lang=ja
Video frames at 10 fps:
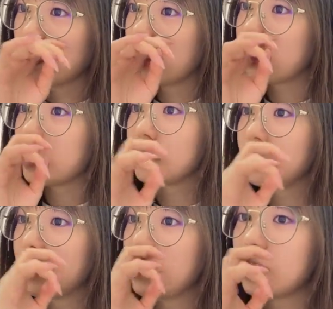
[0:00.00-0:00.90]
なちゃいな
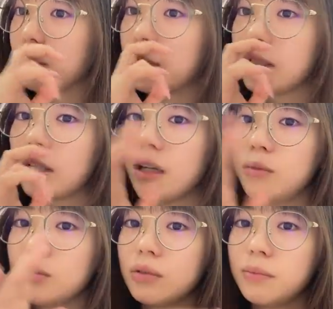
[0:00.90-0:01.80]
しありなダメ皮
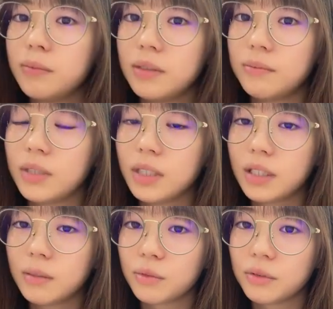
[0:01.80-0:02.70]
むくの苦
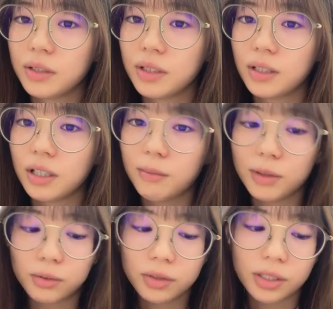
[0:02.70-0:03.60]
手だもんあん
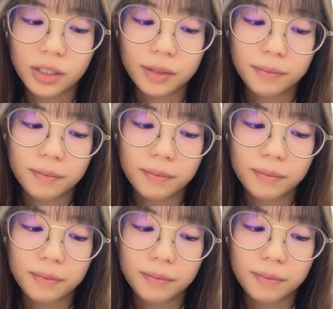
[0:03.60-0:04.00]
ま得意じゃない